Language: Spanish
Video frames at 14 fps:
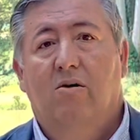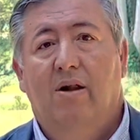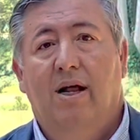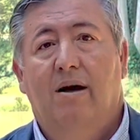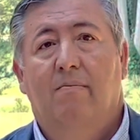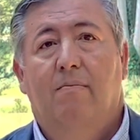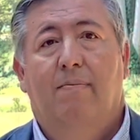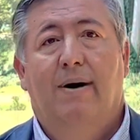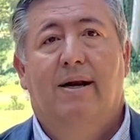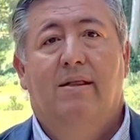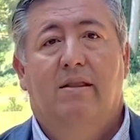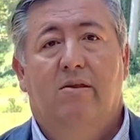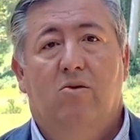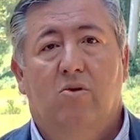gran
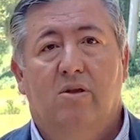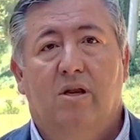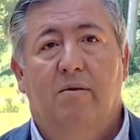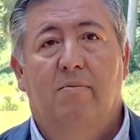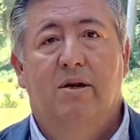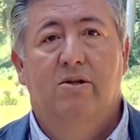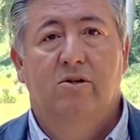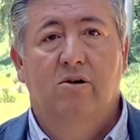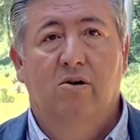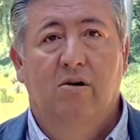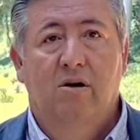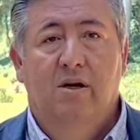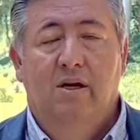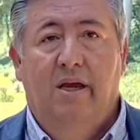parte de nuestra inversión
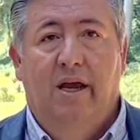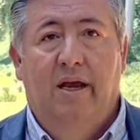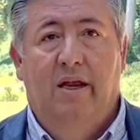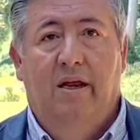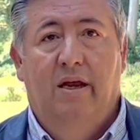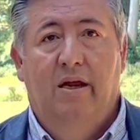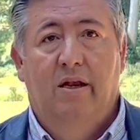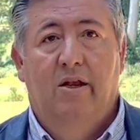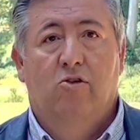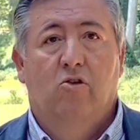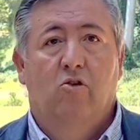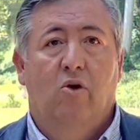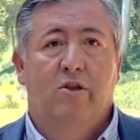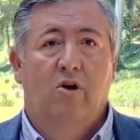en, en
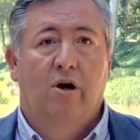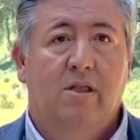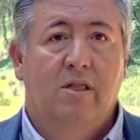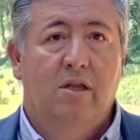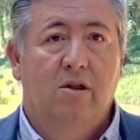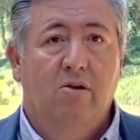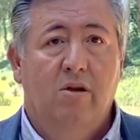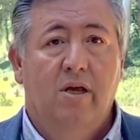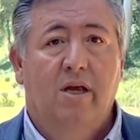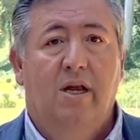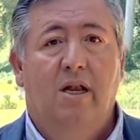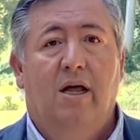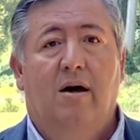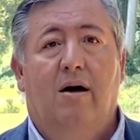estos dos años anteriores,
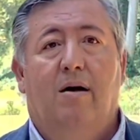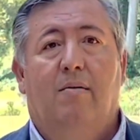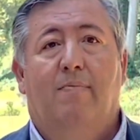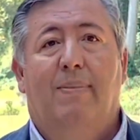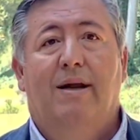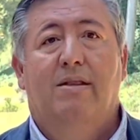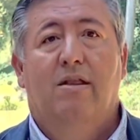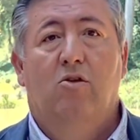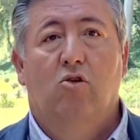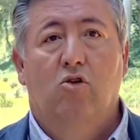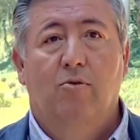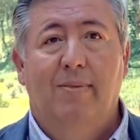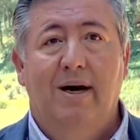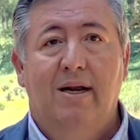en la parte de
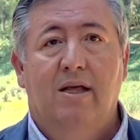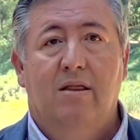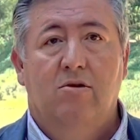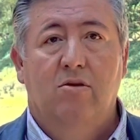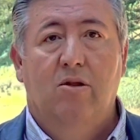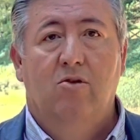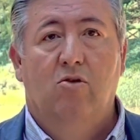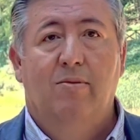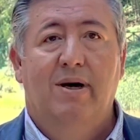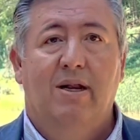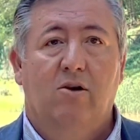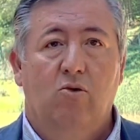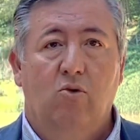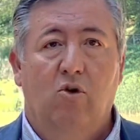Oromana, zona de
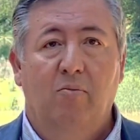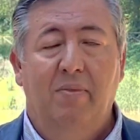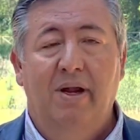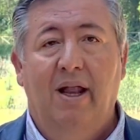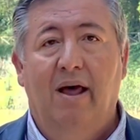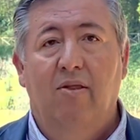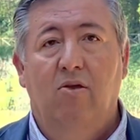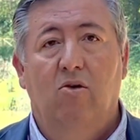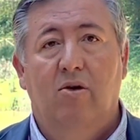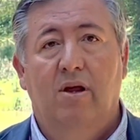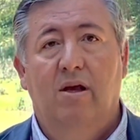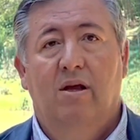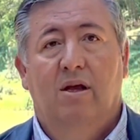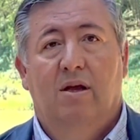Oromana, con los
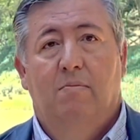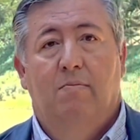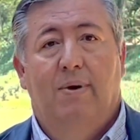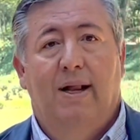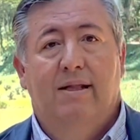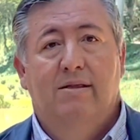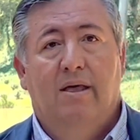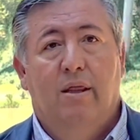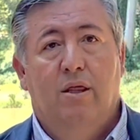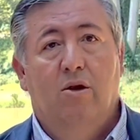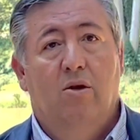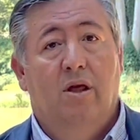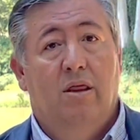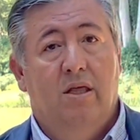miradores
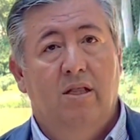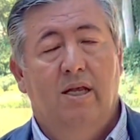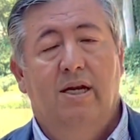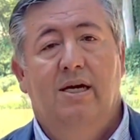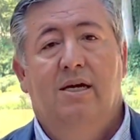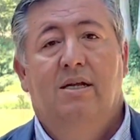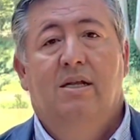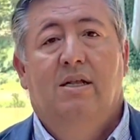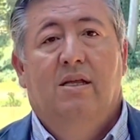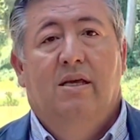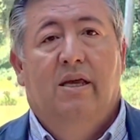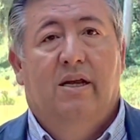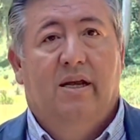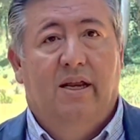plantación, etcétera,
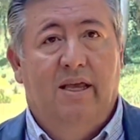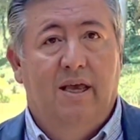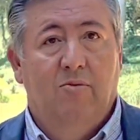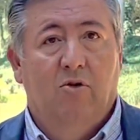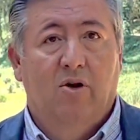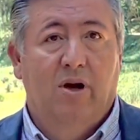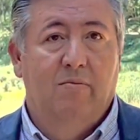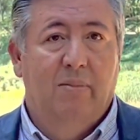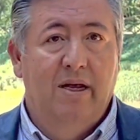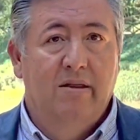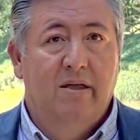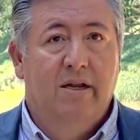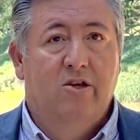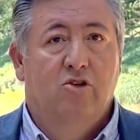y creíamos que el más en
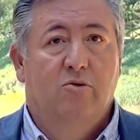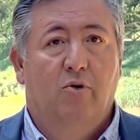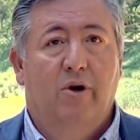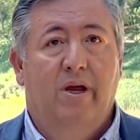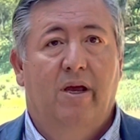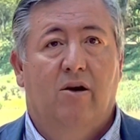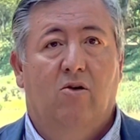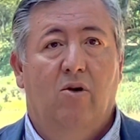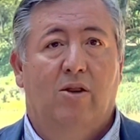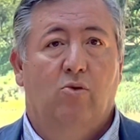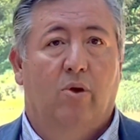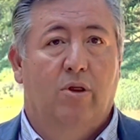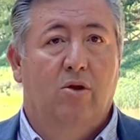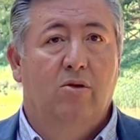derecho, pues con la
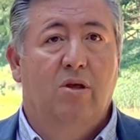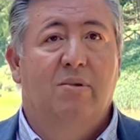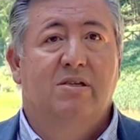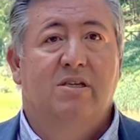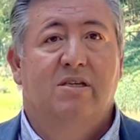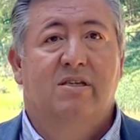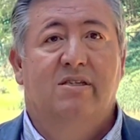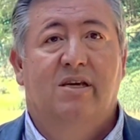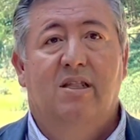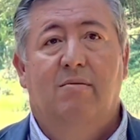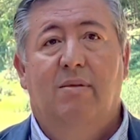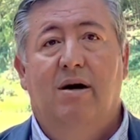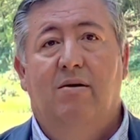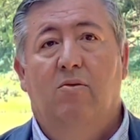actuación de esa se
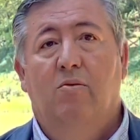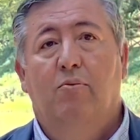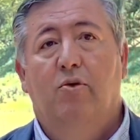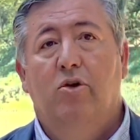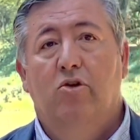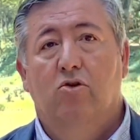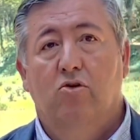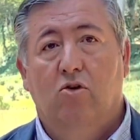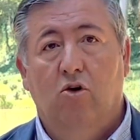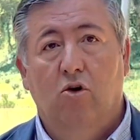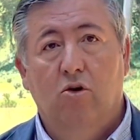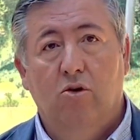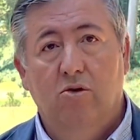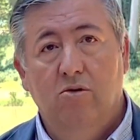quedaba un poquito
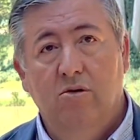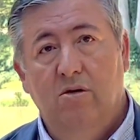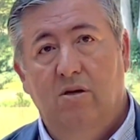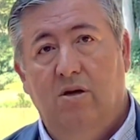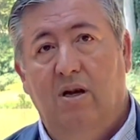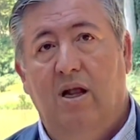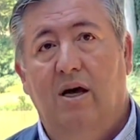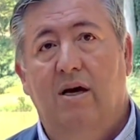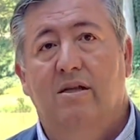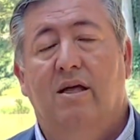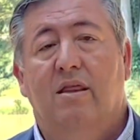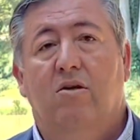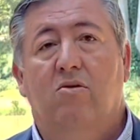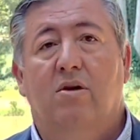corto la,
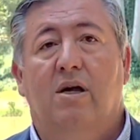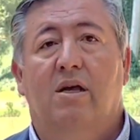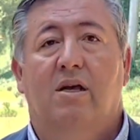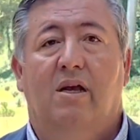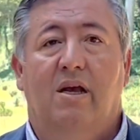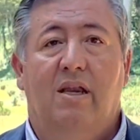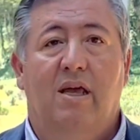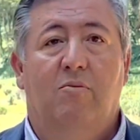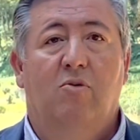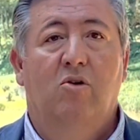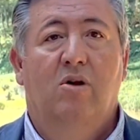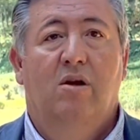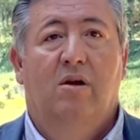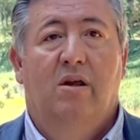esta zona y queríamos
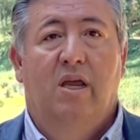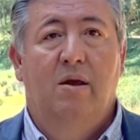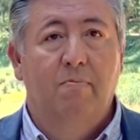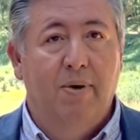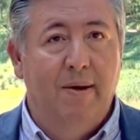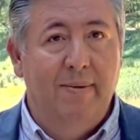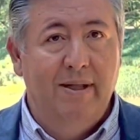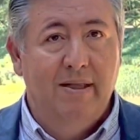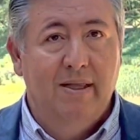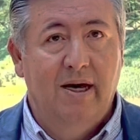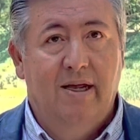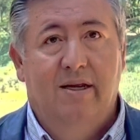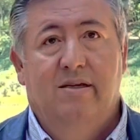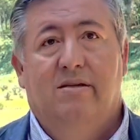
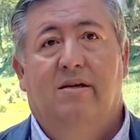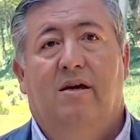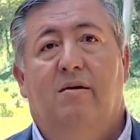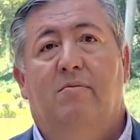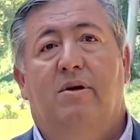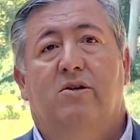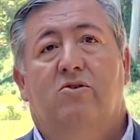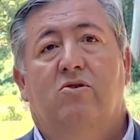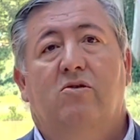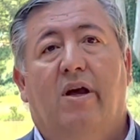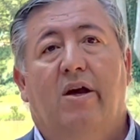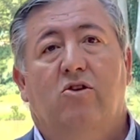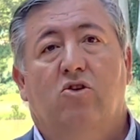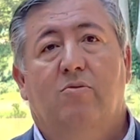implementar esa inversión
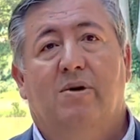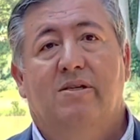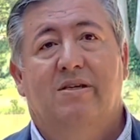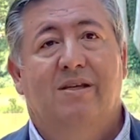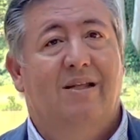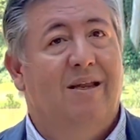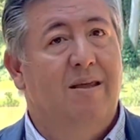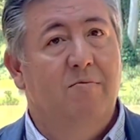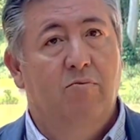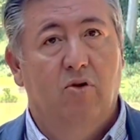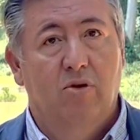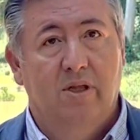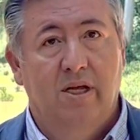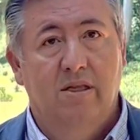que ha hecho esa tan
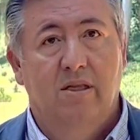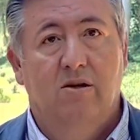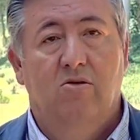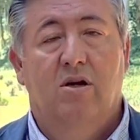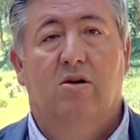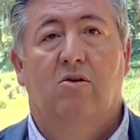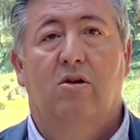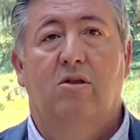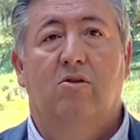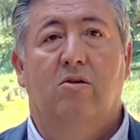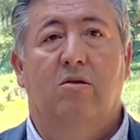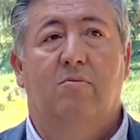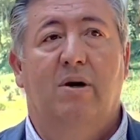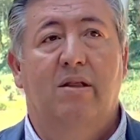importante con el
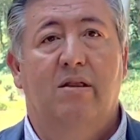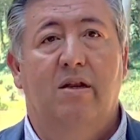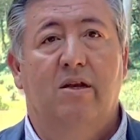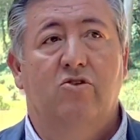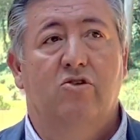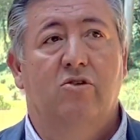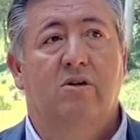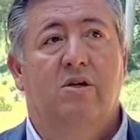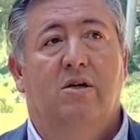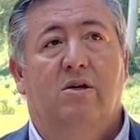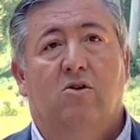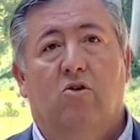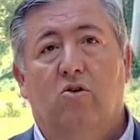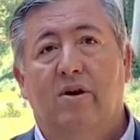colector de en derecho,
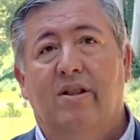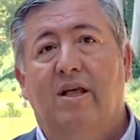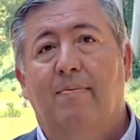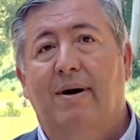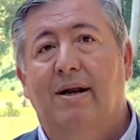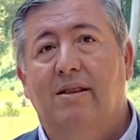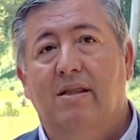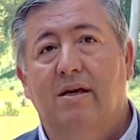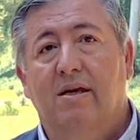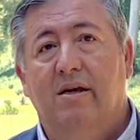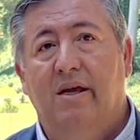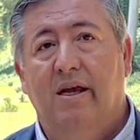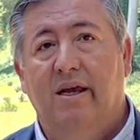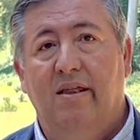con esta parte
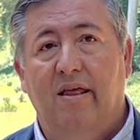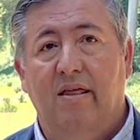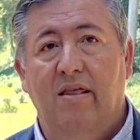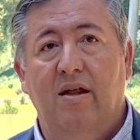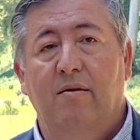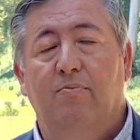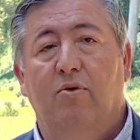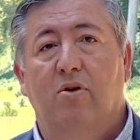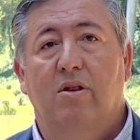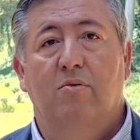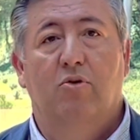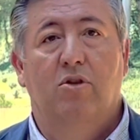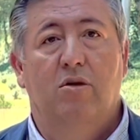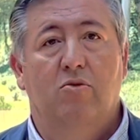que queda desde el
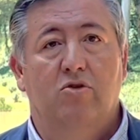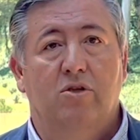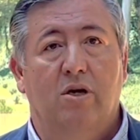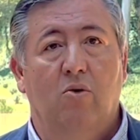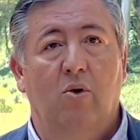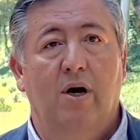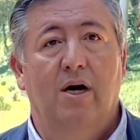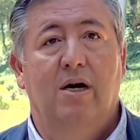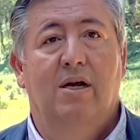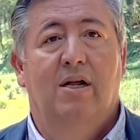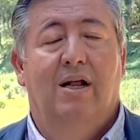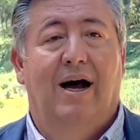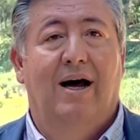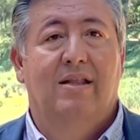Polideportivo San Juan
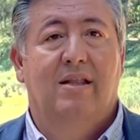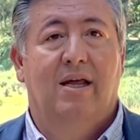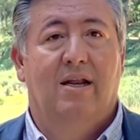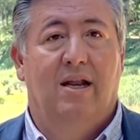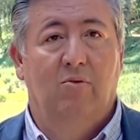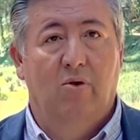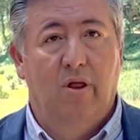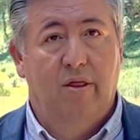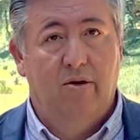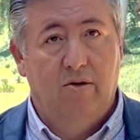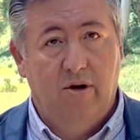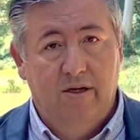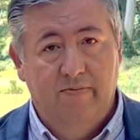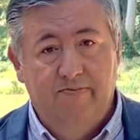hasta Rabo de Zorra.